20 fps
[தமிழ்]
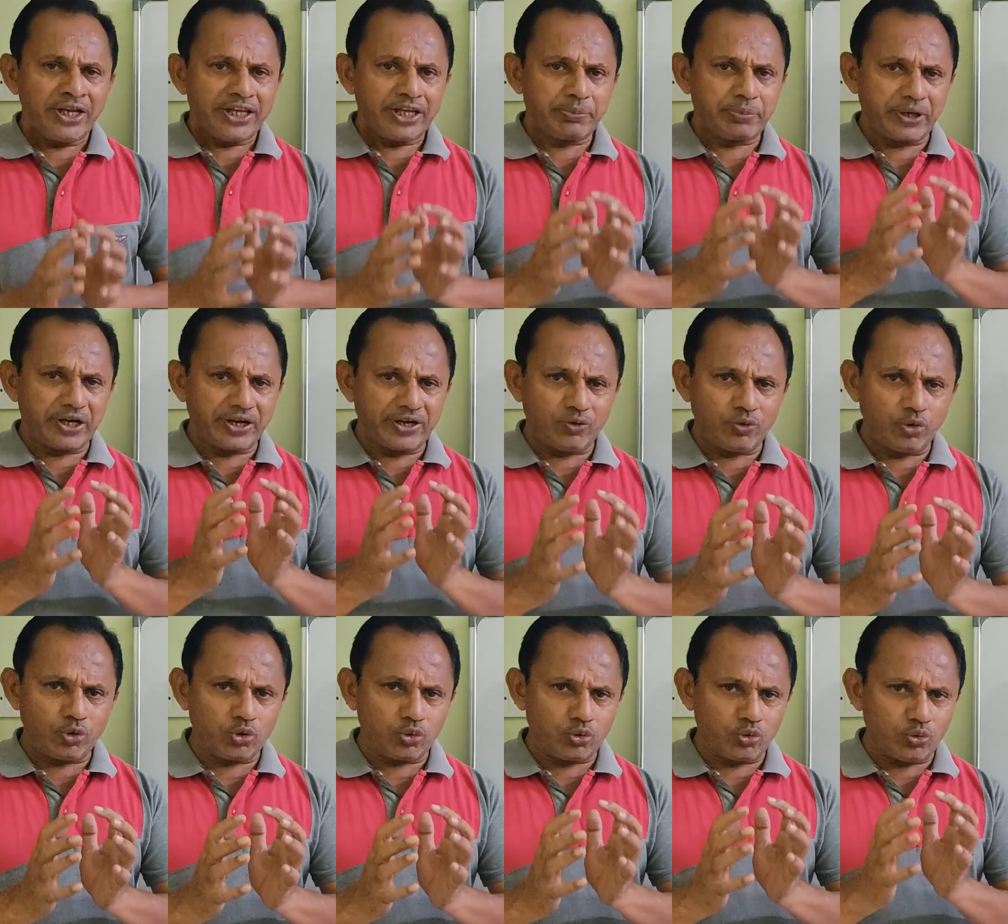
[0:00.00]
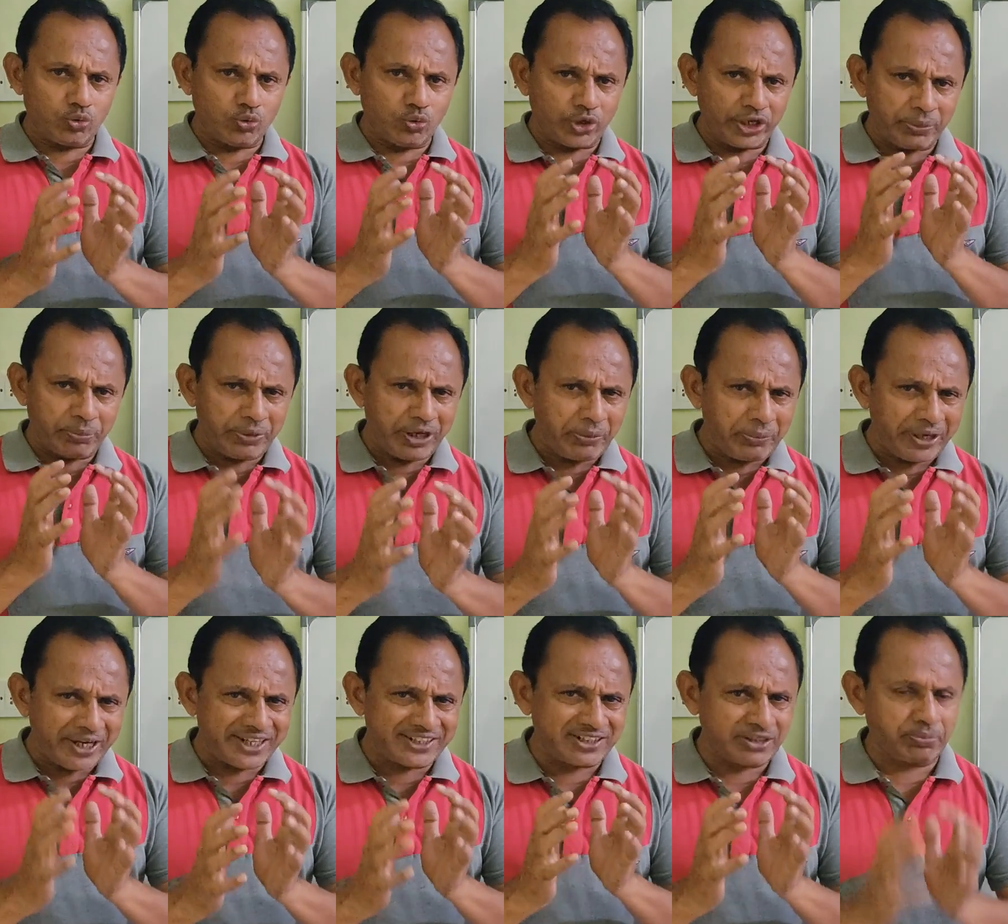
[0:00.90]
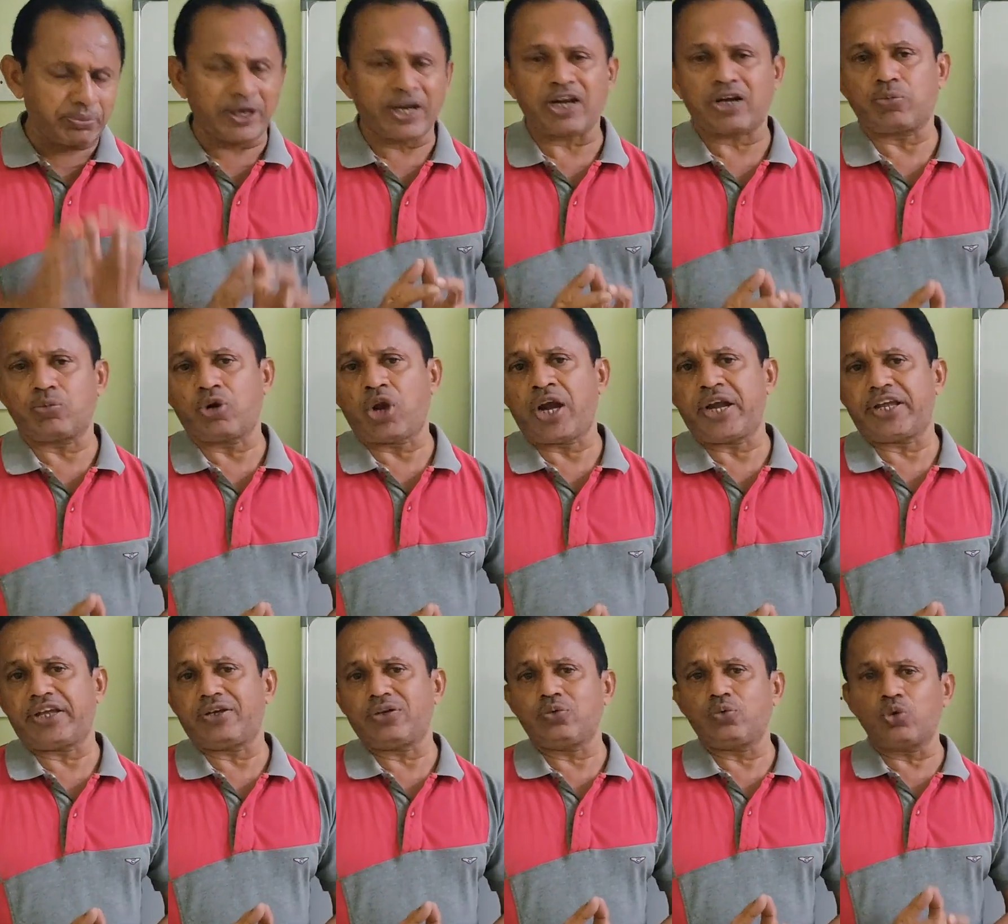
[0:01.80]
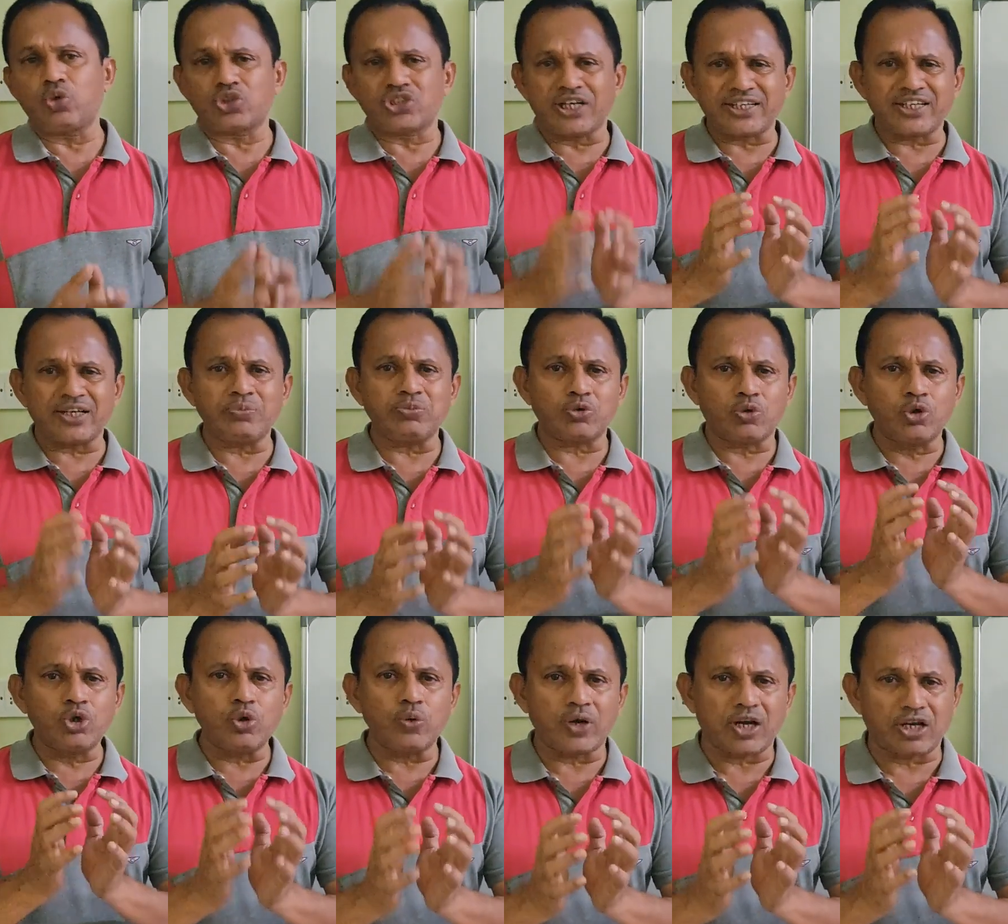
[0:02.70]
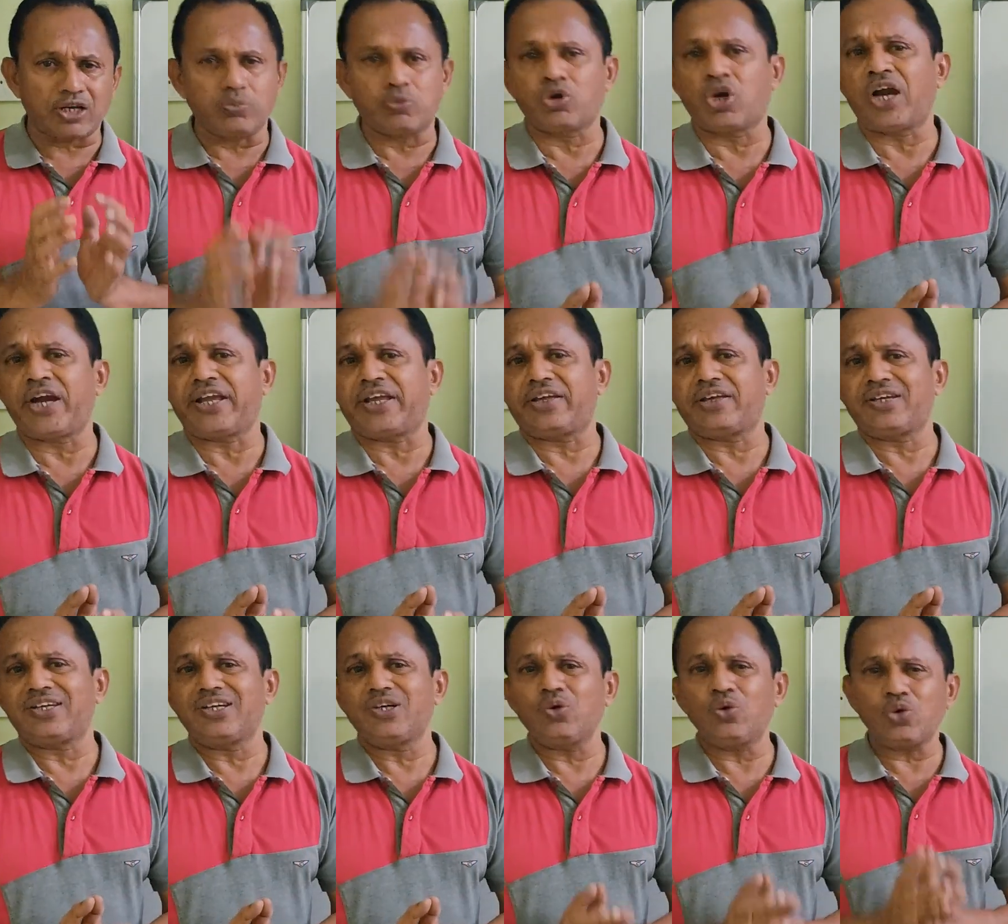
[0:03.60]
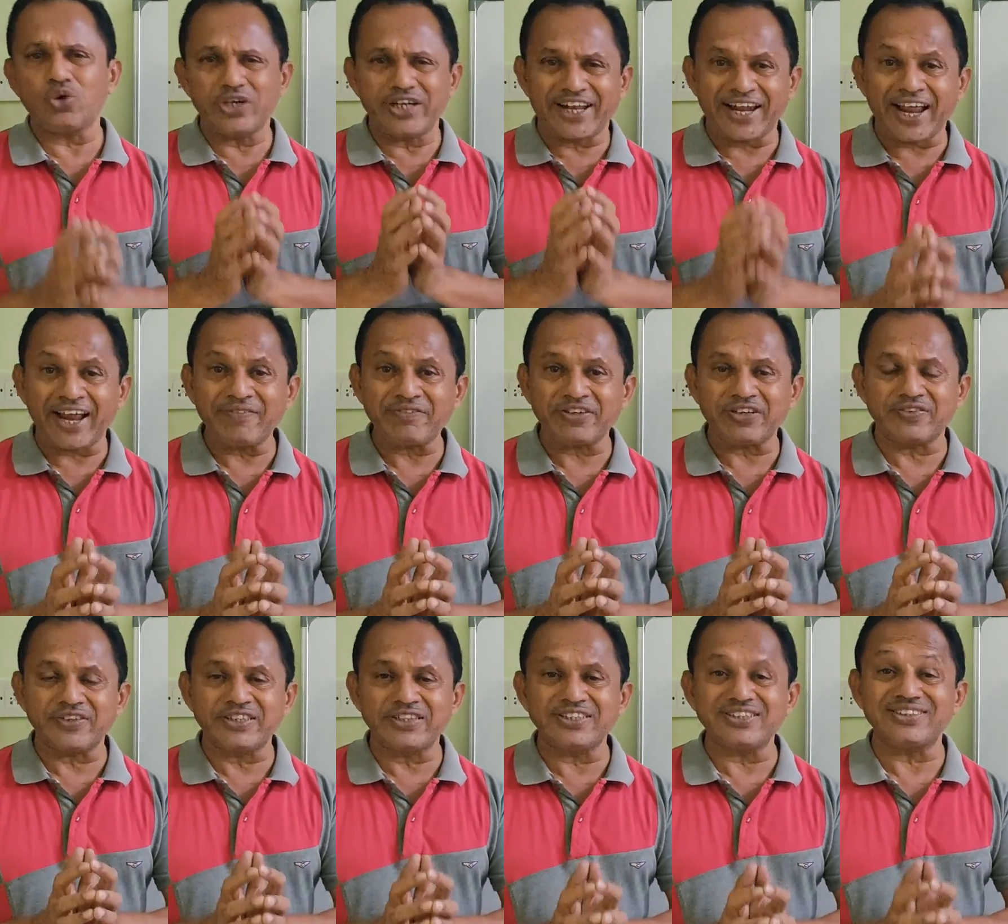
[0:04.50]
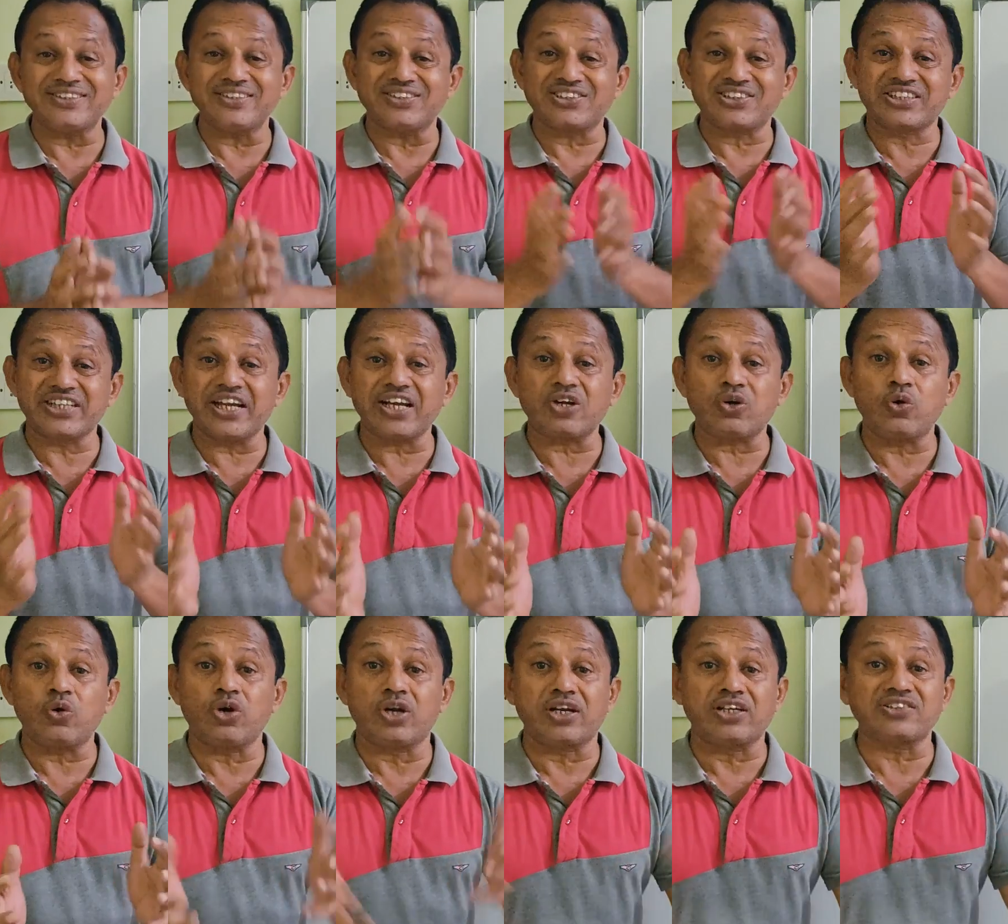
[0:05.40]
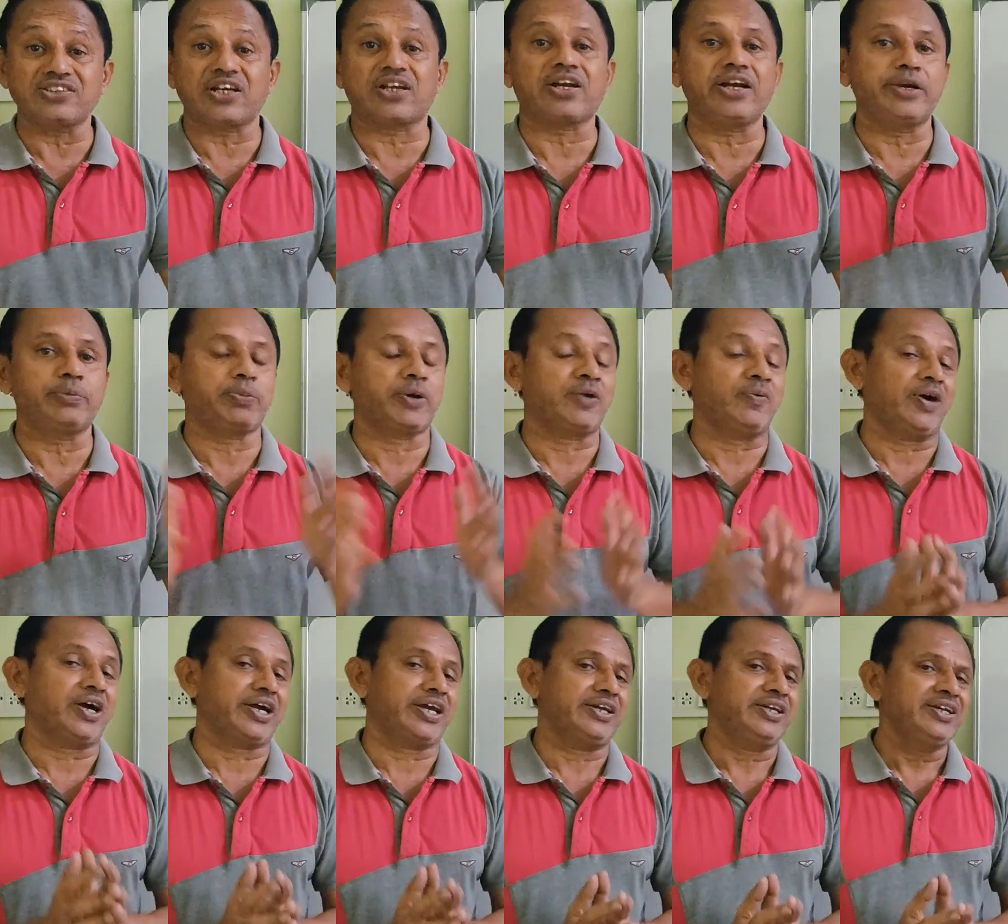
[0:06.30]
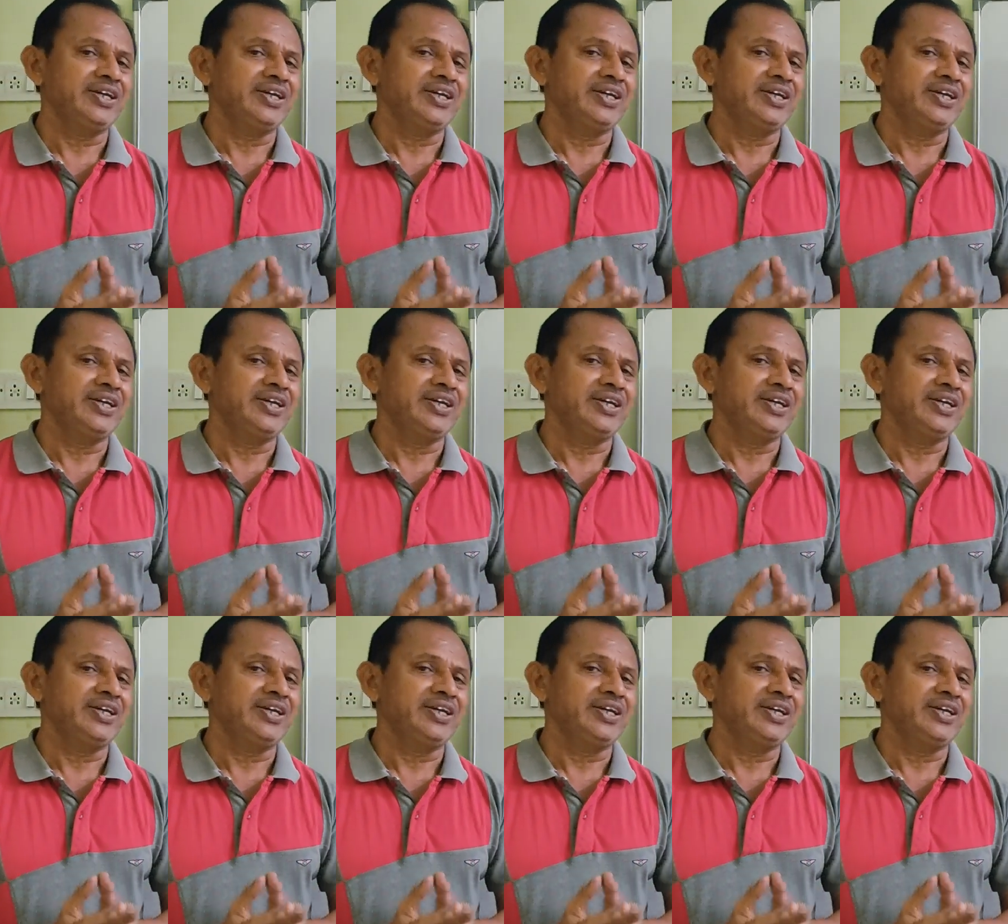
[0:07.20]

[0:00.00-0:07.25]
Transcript: இப்போ ஒரு ஒரு இம்ப்ளிமெண்டேஷன் பண்ணுறதுக்கு முன்னாடி ஒரு சட்டம் கொண்டு வரதுக்கு முன்னாடி ஒரு டிராஃப்ட் வந்து ஸ்டேக் ஹோல்டருக்கு சர்க்குலேட் பண்ணுவாங்க